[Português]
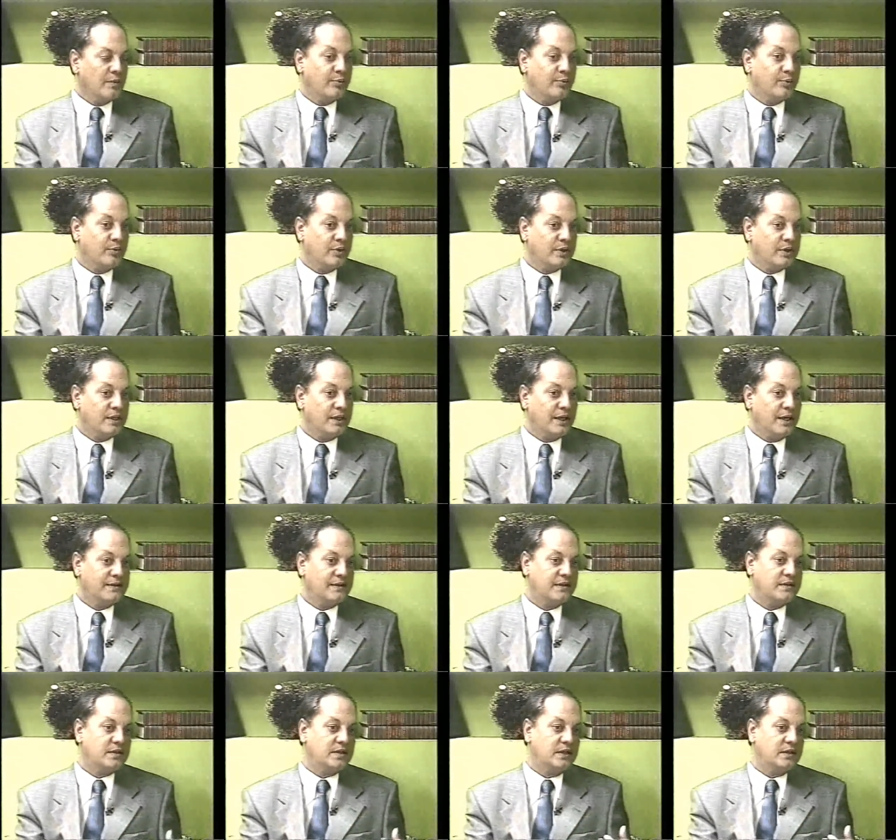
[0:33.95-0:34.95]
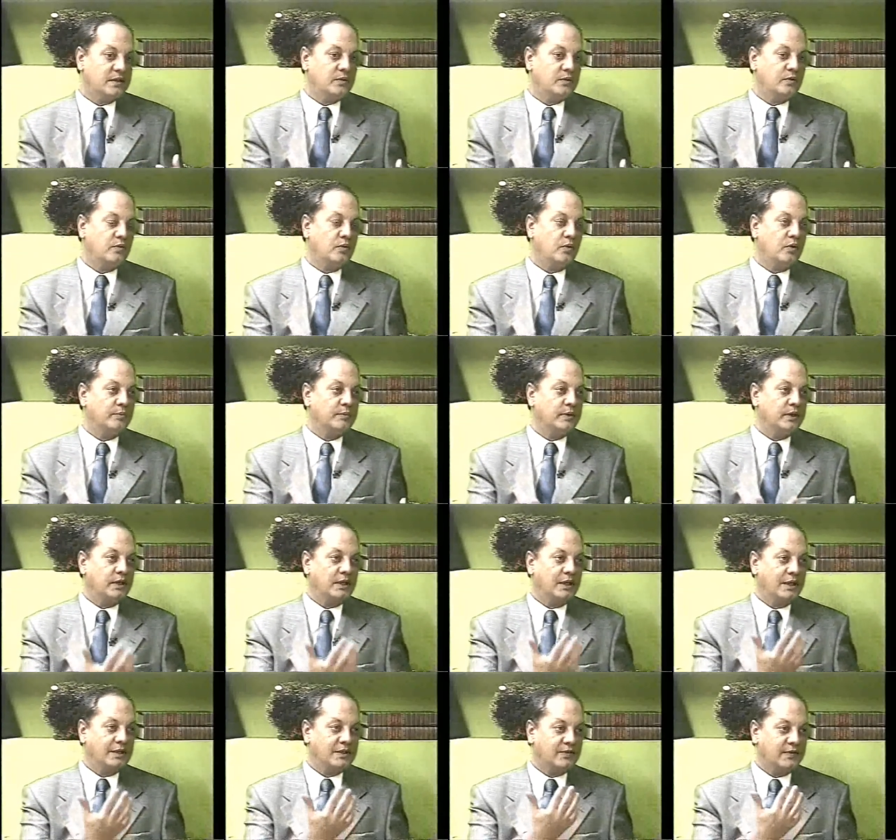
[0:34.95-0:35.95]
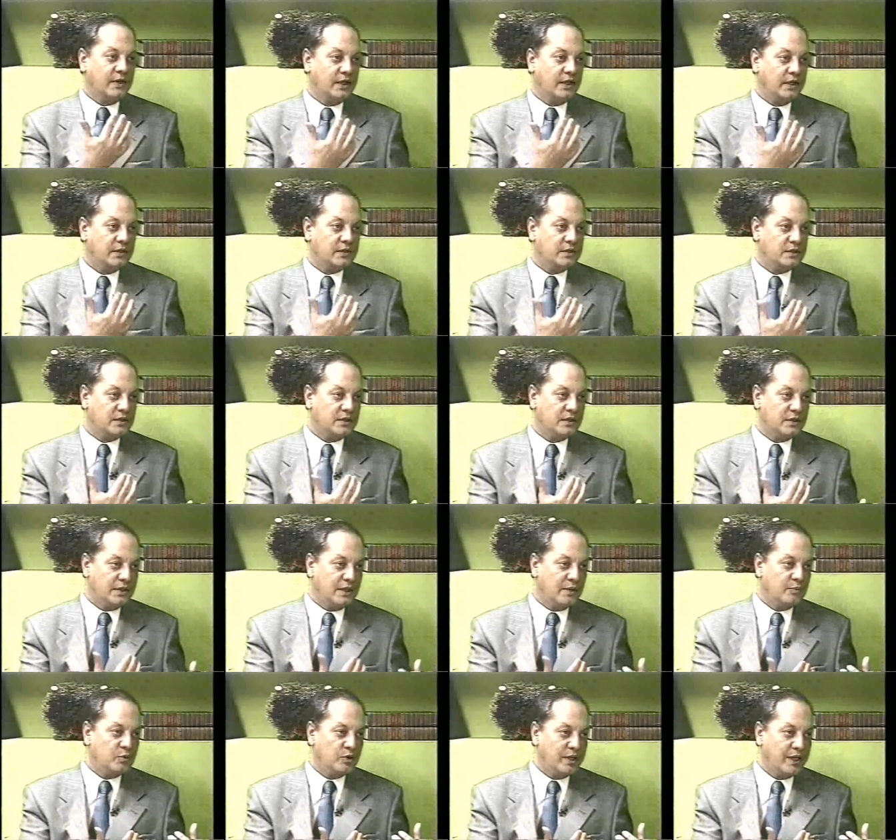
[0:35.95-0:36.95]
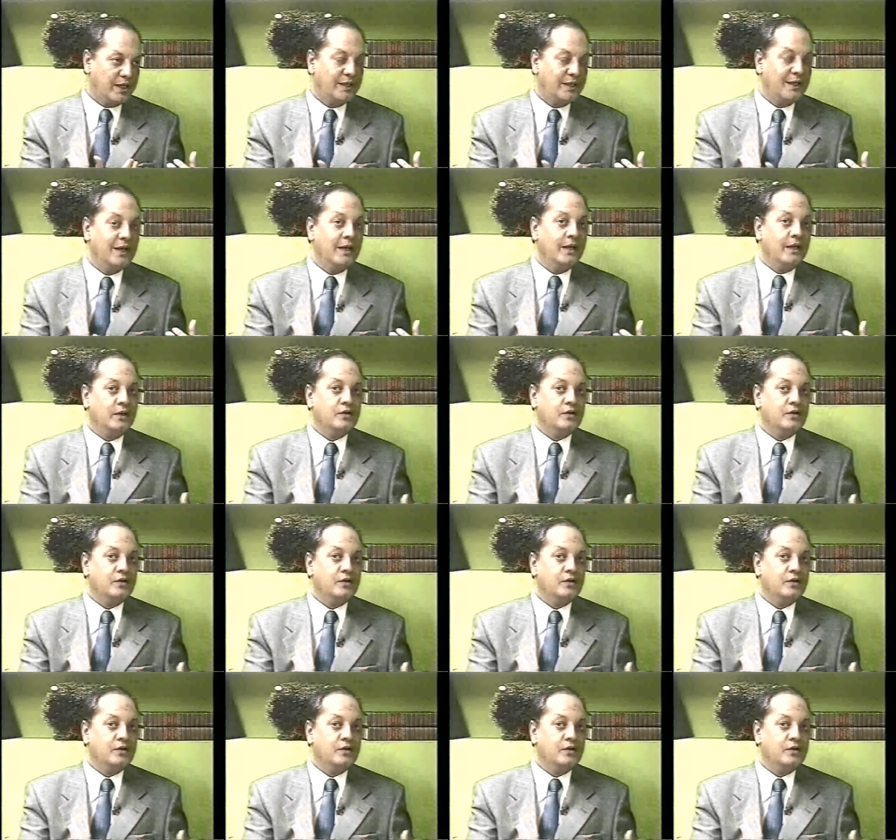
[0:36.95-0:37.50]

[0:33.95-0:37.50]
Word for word: porque a exigência do homem é diferente da mulher. E